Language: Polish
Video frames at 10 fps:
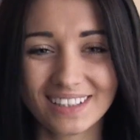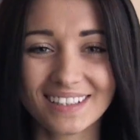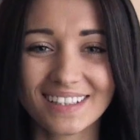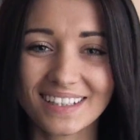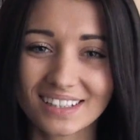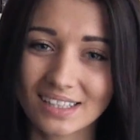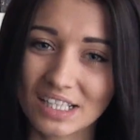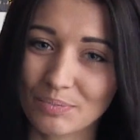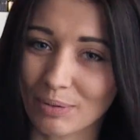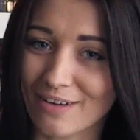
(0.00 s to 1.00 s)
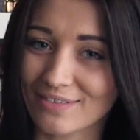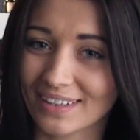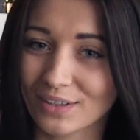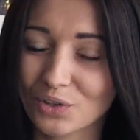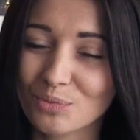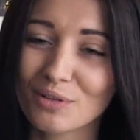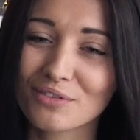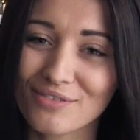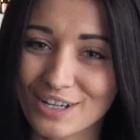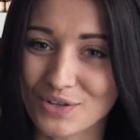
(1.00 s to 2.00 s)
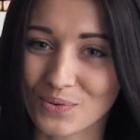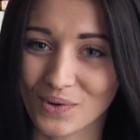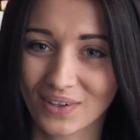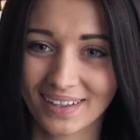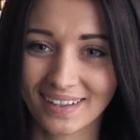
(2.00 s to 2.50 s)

dzięki jednej sprawie – klubowi weszło.